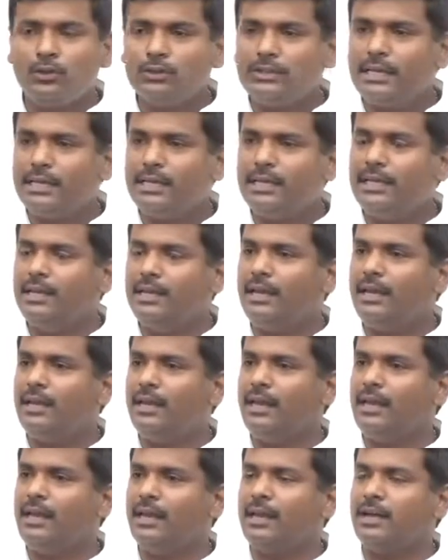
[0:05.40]
ఈరోజు ఈయనకి ఈయనే
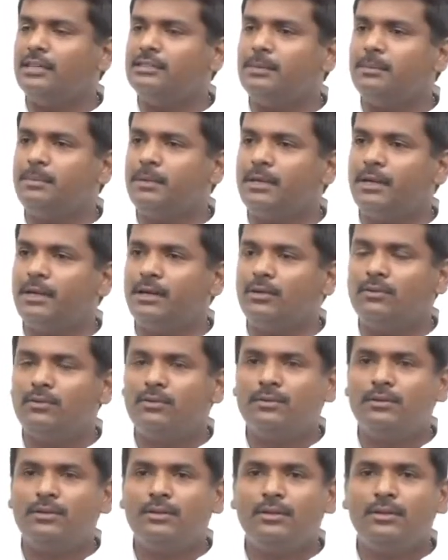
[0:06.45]
నేనే కాన్సెప్ట్ అంటాడు
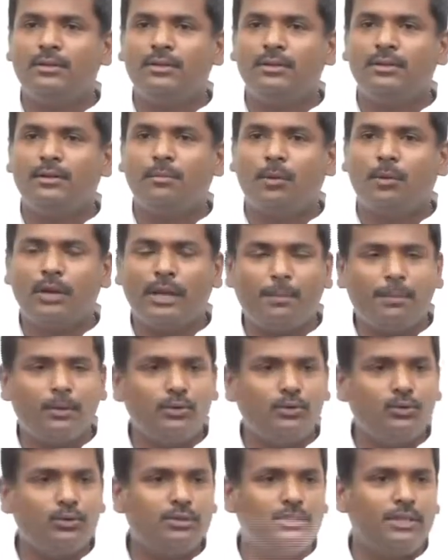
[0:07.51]
మొన్న ఇప్పుడు
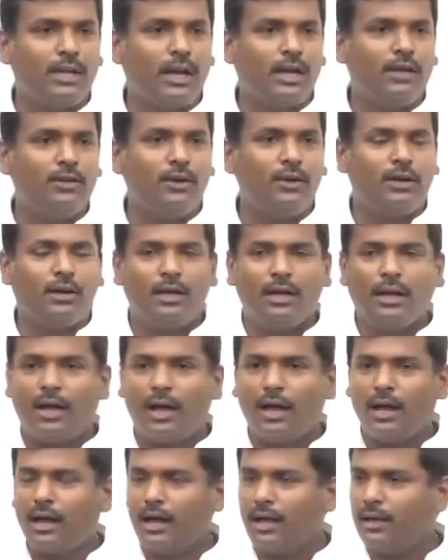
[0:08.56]
చూసి అల్లు
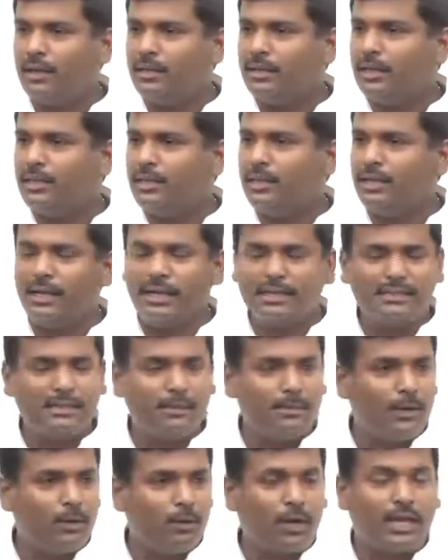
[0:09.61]
ఏ
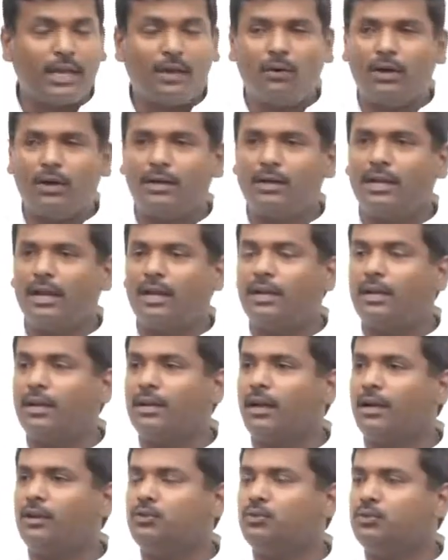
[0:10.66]
సినిమా ఒకే ఒక్కడు నన్ను
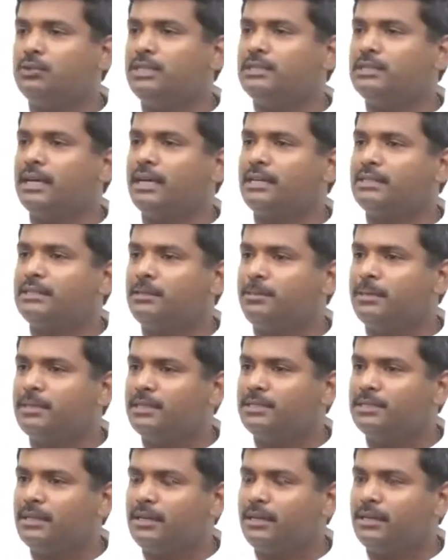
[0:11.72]
నన్ను చూసే శంకర్ సినిమా
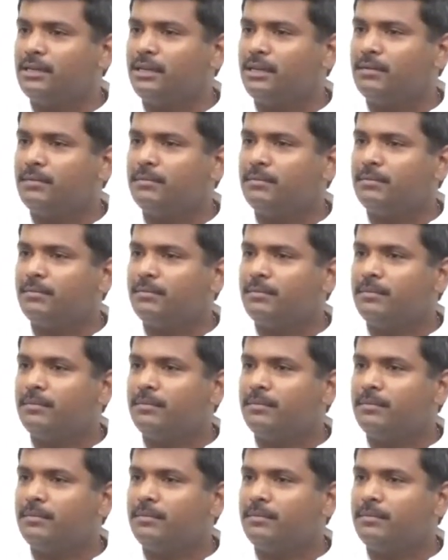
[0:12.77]
తీశాను అంటాడు